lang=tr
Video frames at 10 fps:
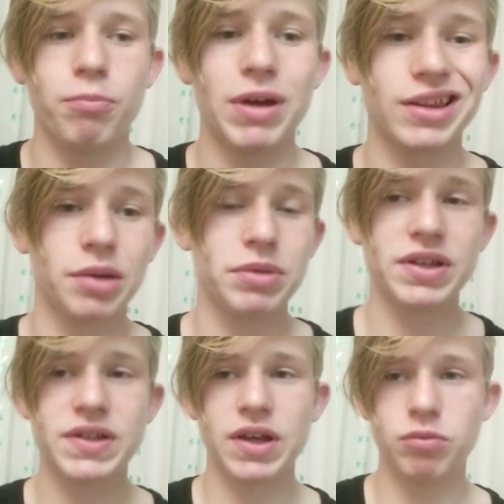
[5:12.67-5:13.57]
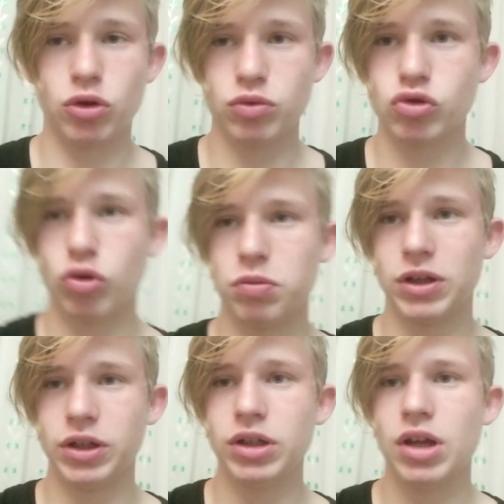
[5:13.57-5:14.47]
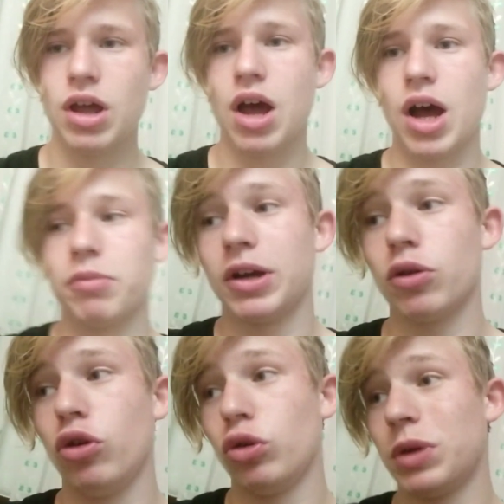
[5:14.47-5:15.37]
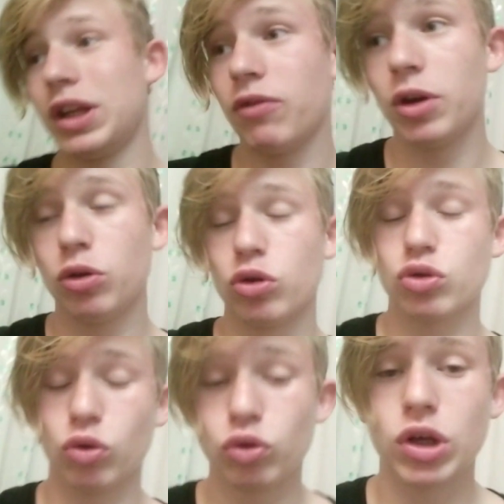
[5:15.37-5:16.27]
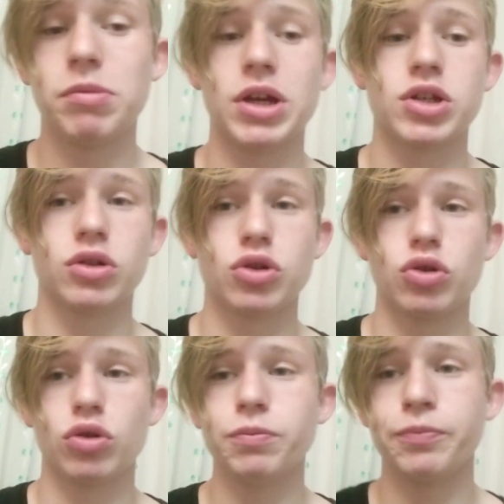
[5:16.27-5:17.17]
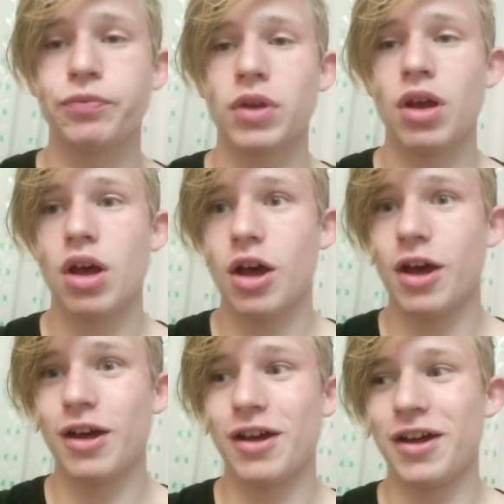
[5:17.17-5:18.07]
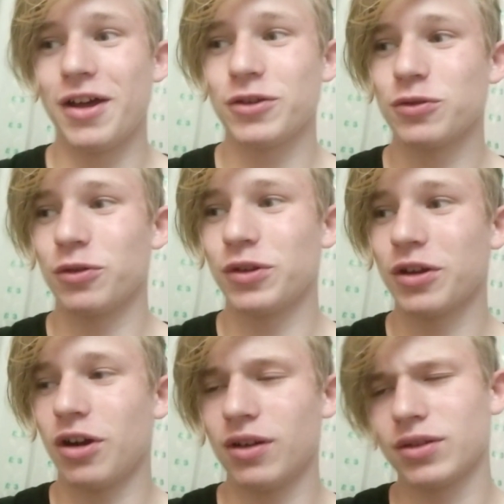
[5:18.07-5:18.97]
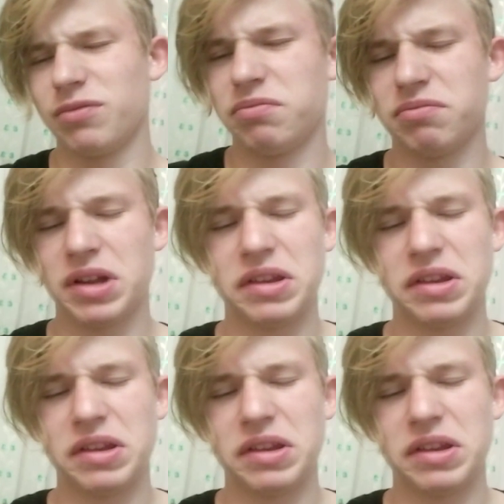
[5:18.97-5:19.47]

Ben tabii ki sevmiyorum çok balığı. Ama önüme ne veriliyorsa onu yemeye çalışıyorum. Ee, sonra kalktım.